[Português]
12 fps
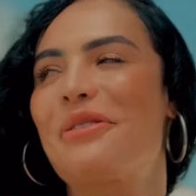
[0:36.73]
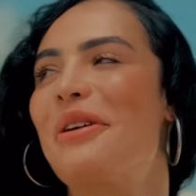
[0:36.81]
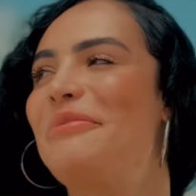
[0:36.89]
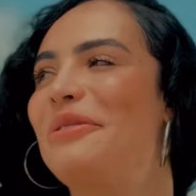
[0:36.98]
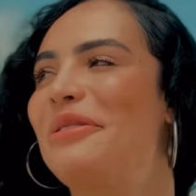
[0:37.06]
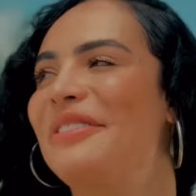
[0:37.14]

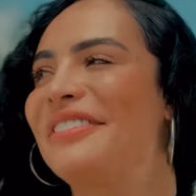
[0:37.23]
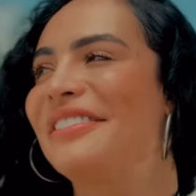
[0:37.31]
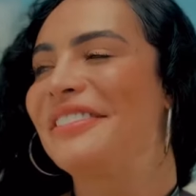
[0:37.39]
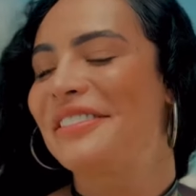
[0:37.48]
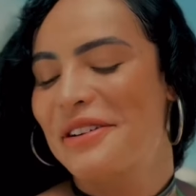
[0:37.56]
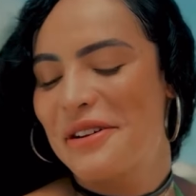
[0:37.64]
amor,
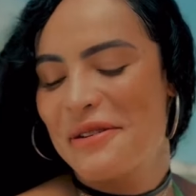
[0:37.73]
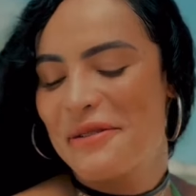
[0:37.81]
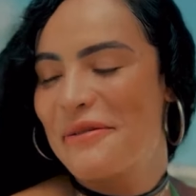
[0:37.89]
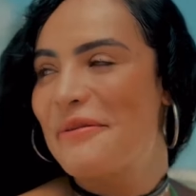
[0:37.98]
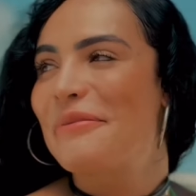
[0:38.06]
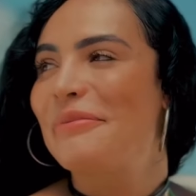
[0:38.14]

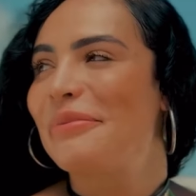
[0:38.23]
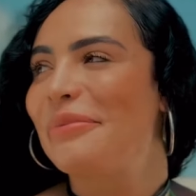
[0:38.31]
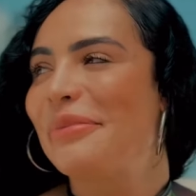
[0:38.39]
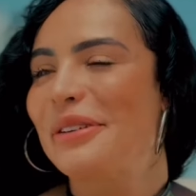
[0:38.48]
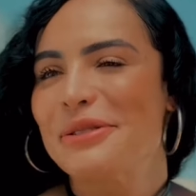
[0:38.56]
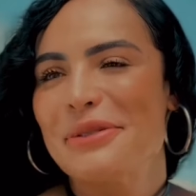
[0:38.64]

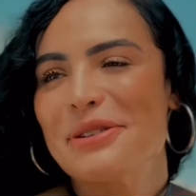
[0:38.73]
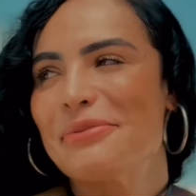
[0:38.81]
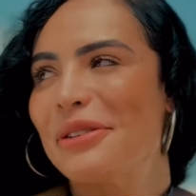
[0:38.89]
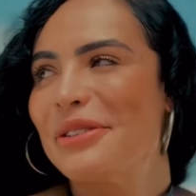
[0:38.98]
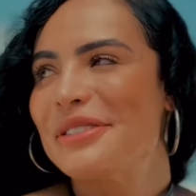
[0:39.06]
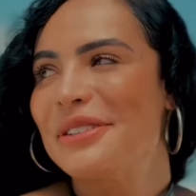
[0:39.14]
posso pedir uma
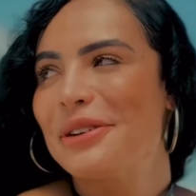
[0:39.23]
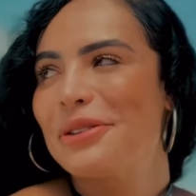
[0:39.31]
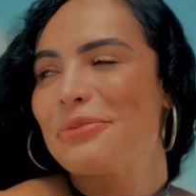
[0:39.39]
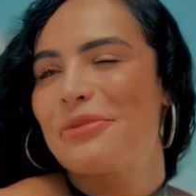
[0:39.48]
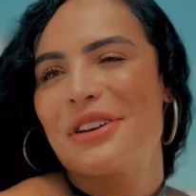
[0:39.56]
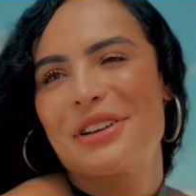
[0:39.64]
coisinha que eu tô
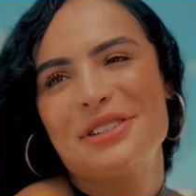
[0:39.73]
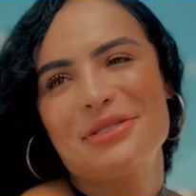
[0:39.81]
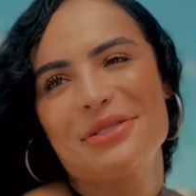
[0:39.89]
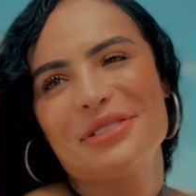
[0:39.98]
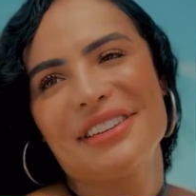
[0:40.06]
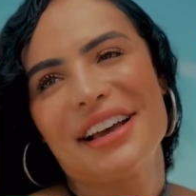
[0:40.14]
morrendo de
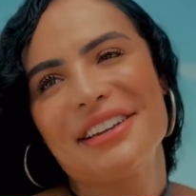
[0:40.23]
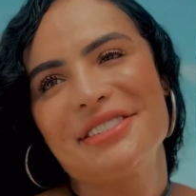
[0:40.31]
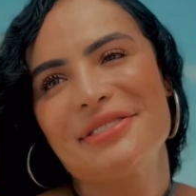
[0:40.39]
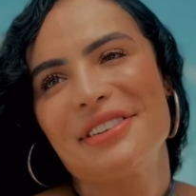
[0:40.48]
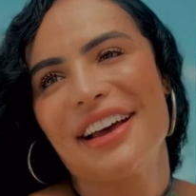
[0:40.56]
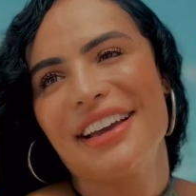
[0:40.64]
vontade,
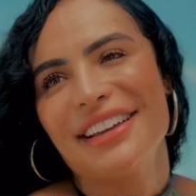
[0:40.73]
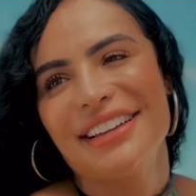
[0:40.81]
vai?